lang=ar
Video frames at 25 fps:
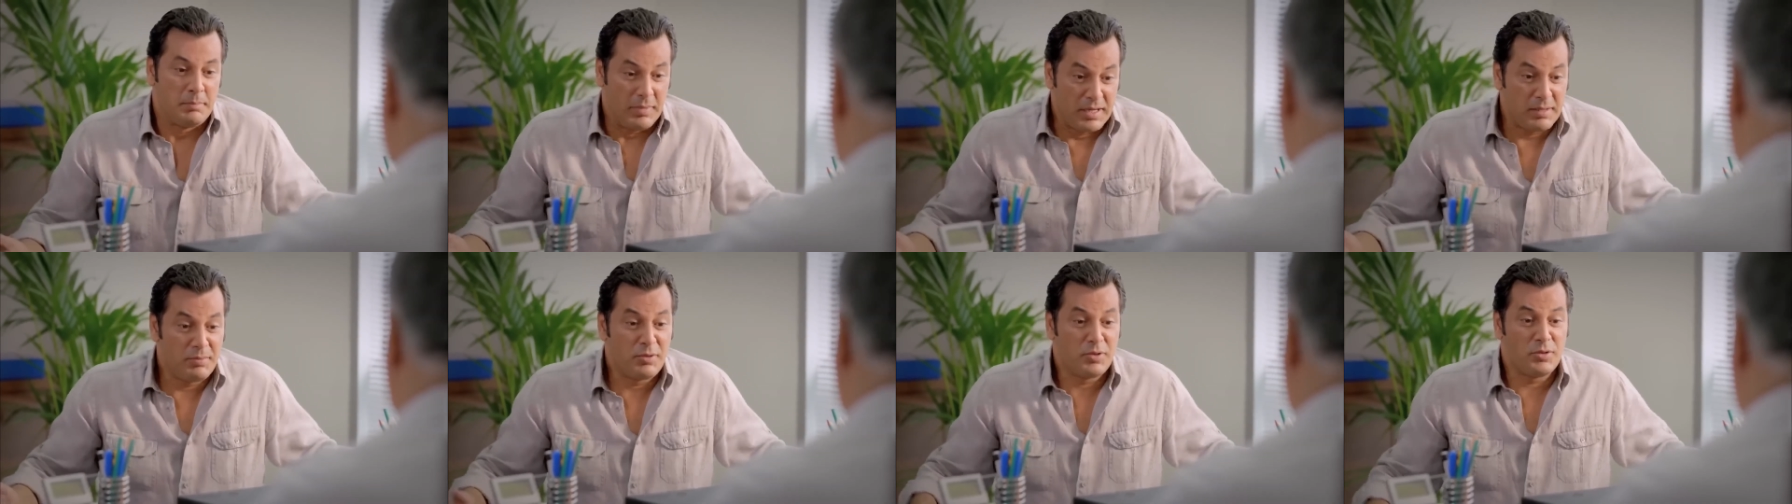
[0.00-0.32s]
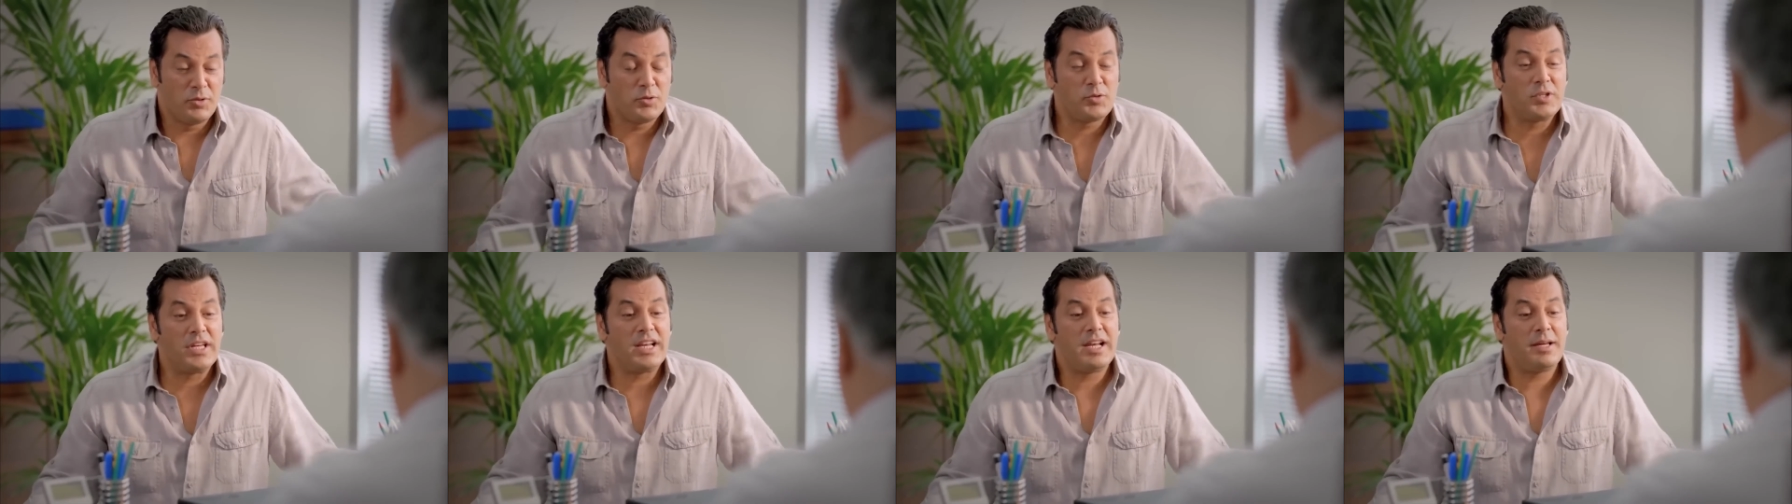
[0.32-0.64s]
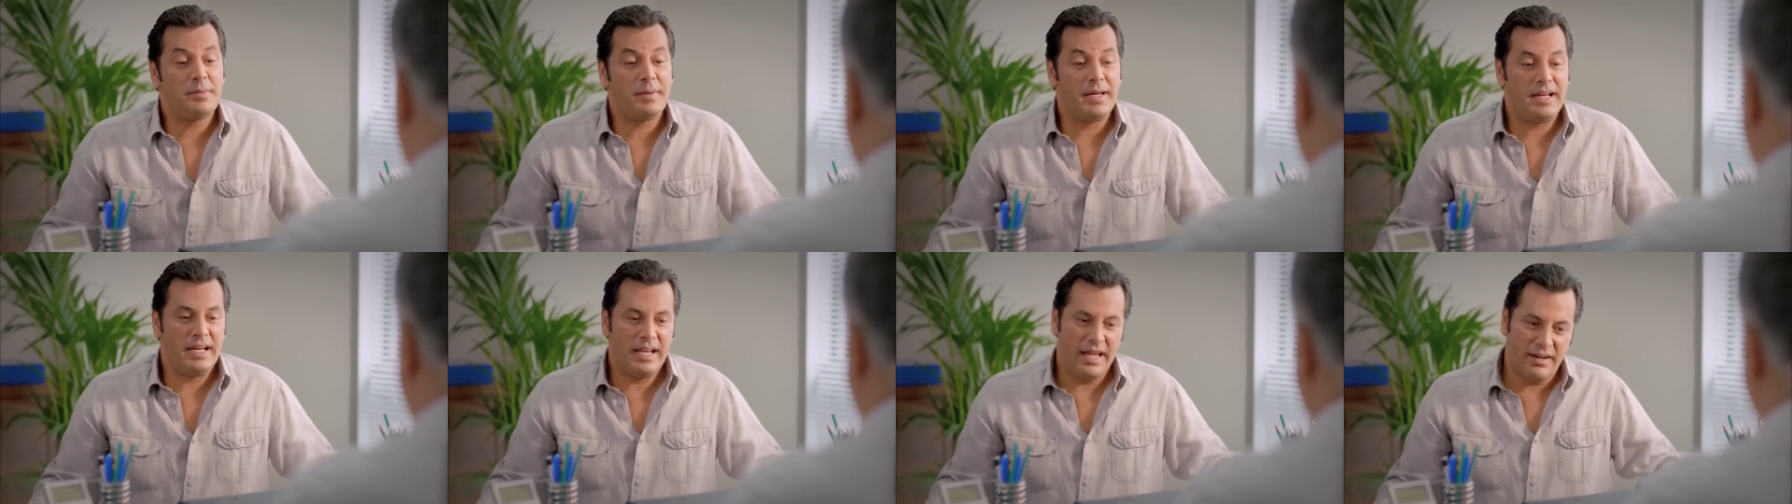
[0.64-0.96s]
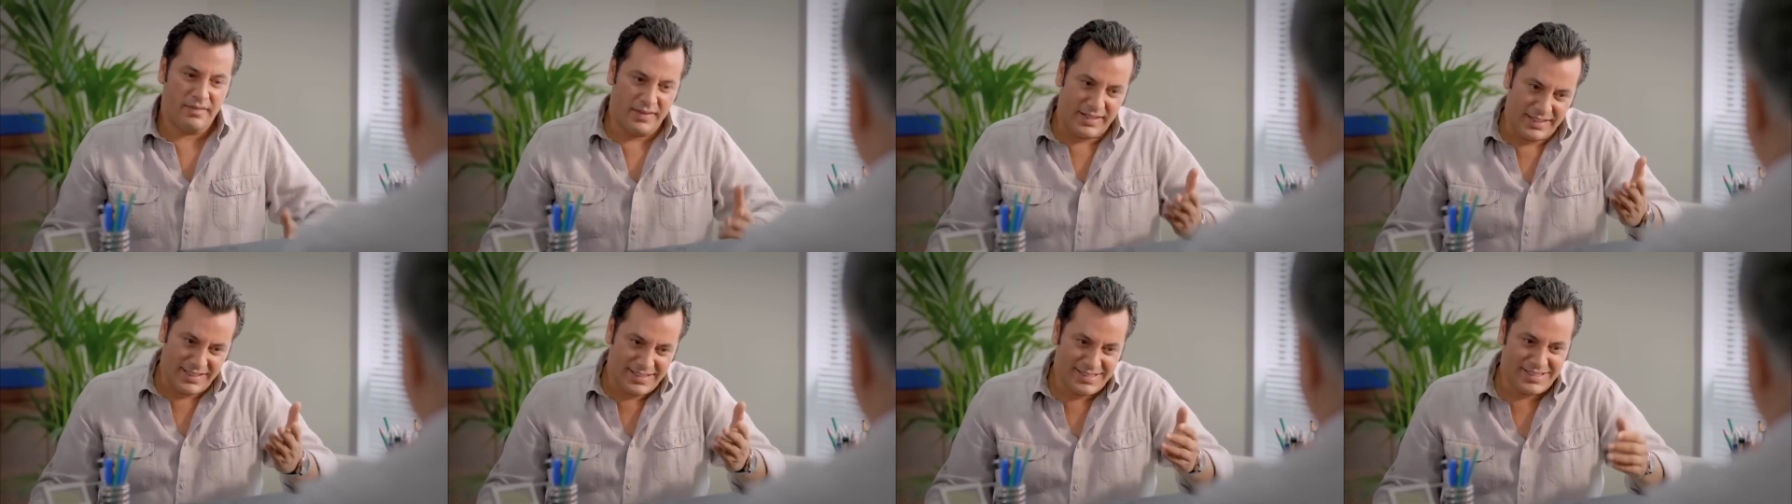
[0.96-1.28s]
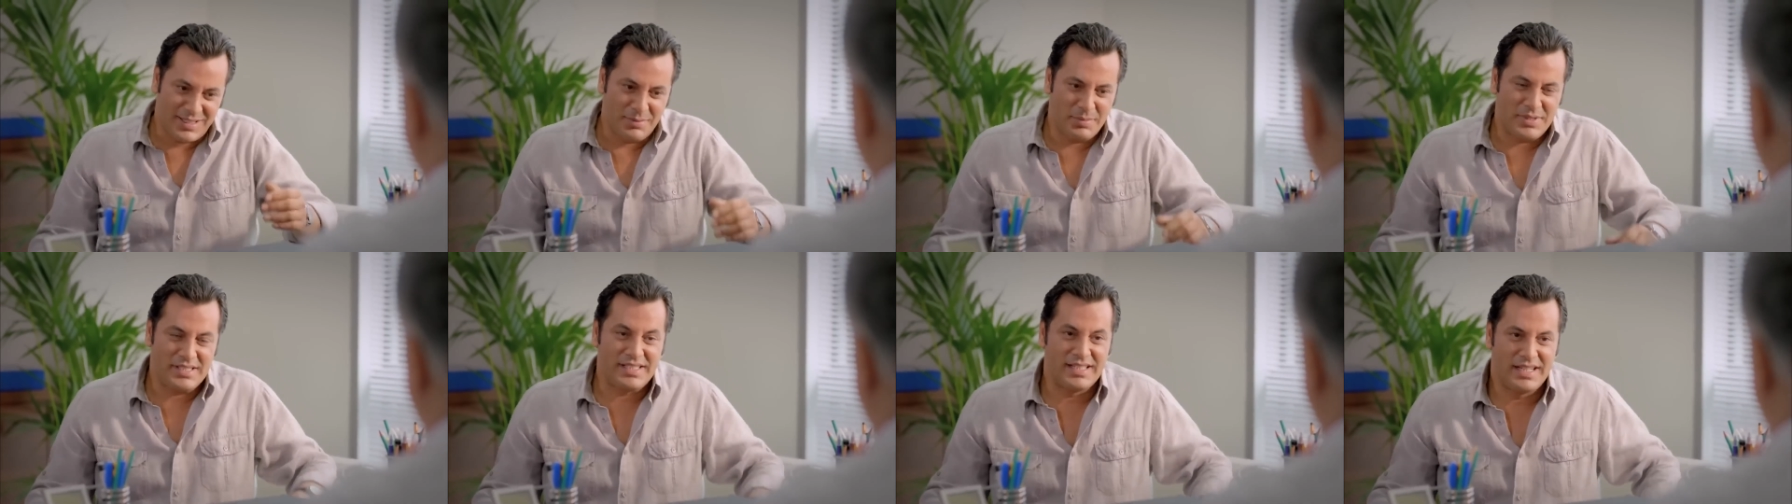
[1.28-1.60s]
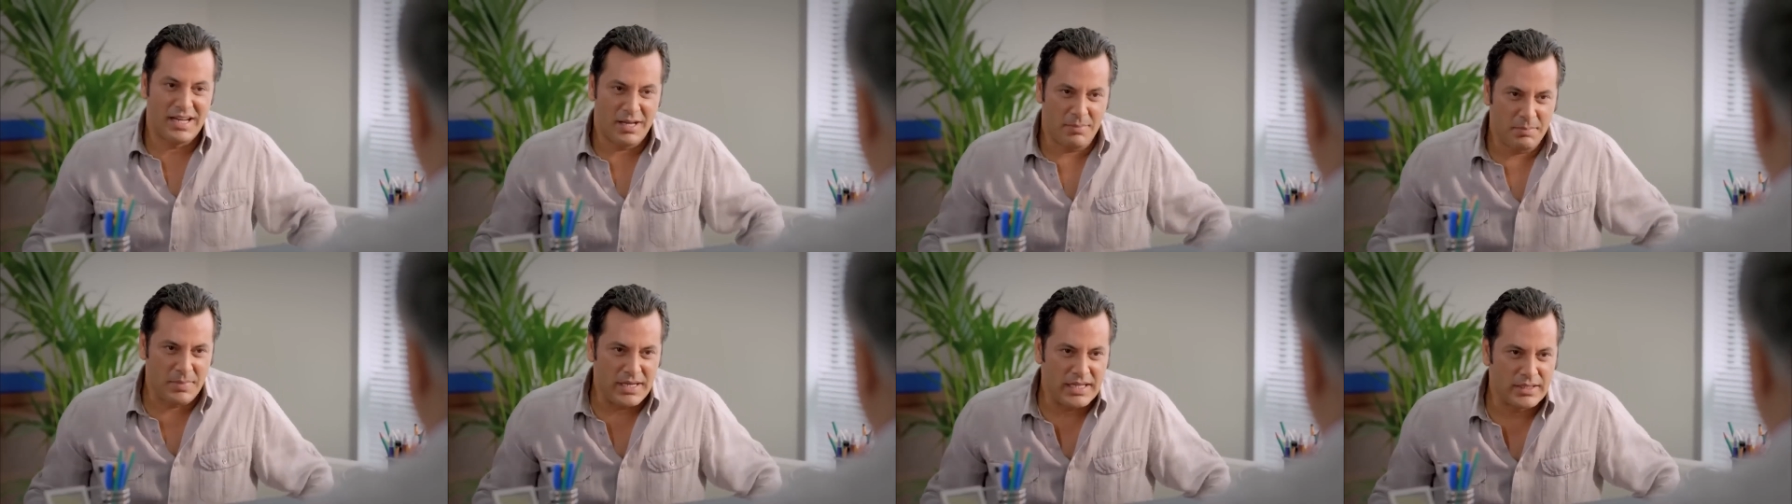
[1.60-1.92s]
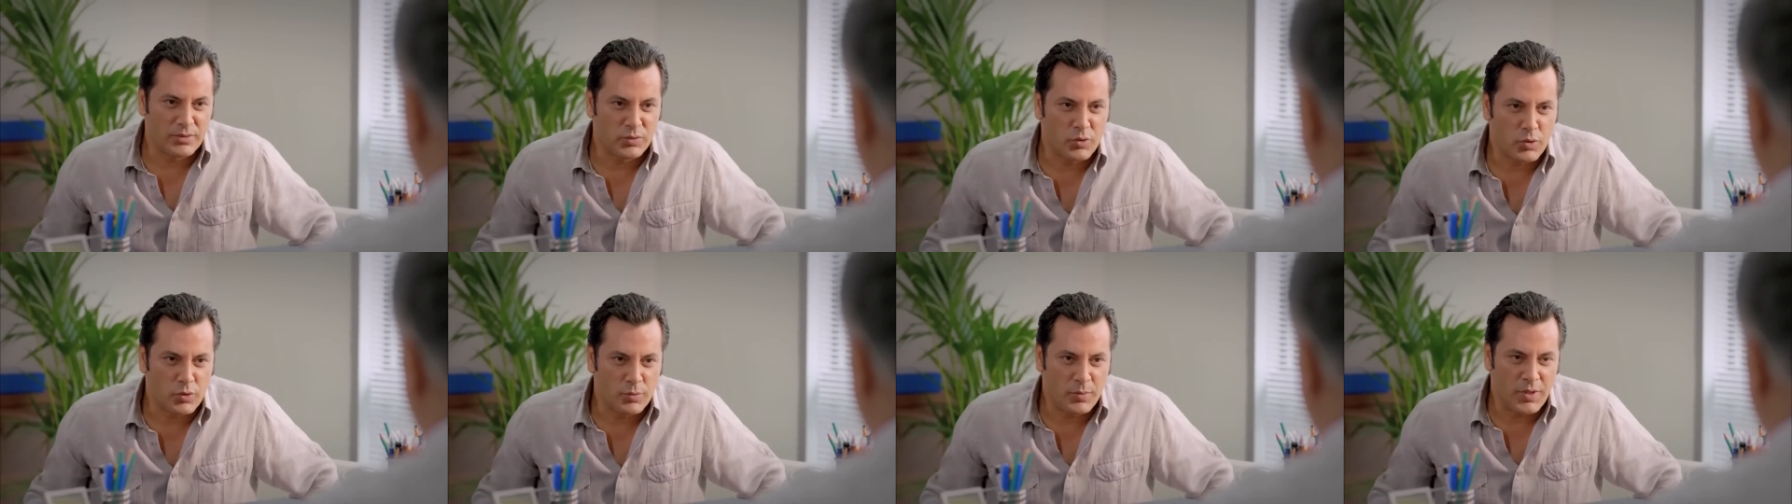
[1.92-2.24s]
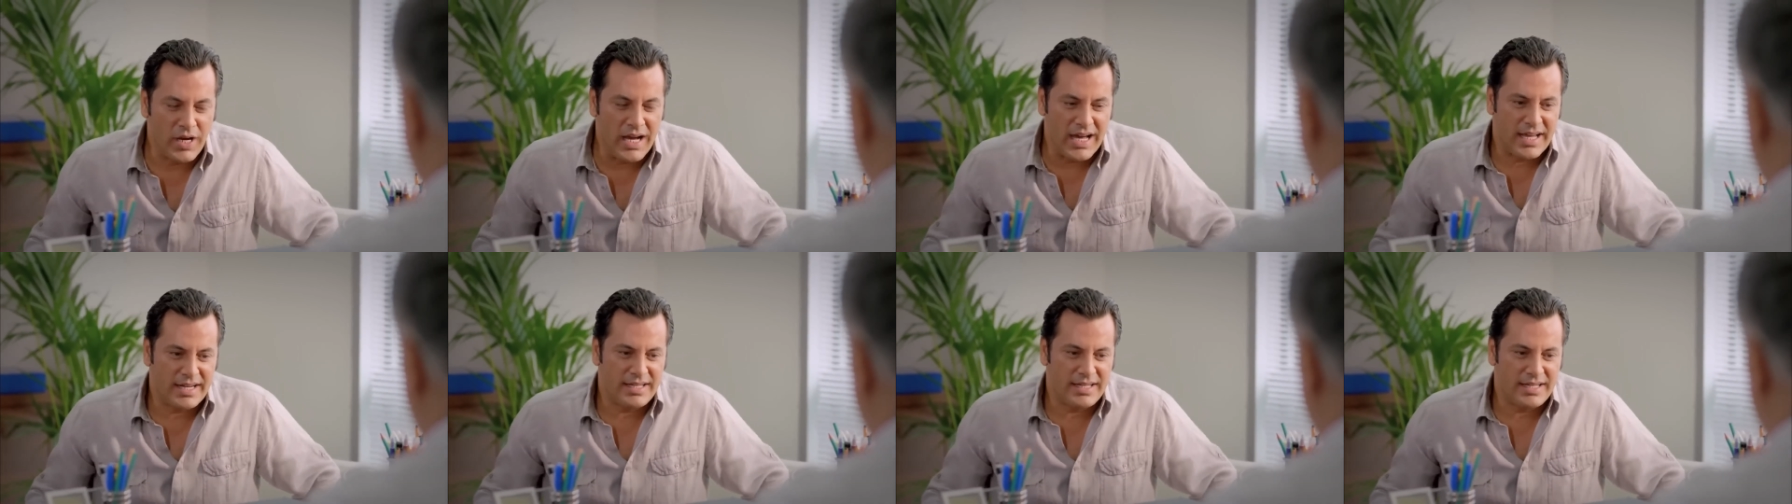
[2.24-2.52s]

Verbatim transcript: اليوم كانت الاخبار حلوه طبعا باستثناء وضعه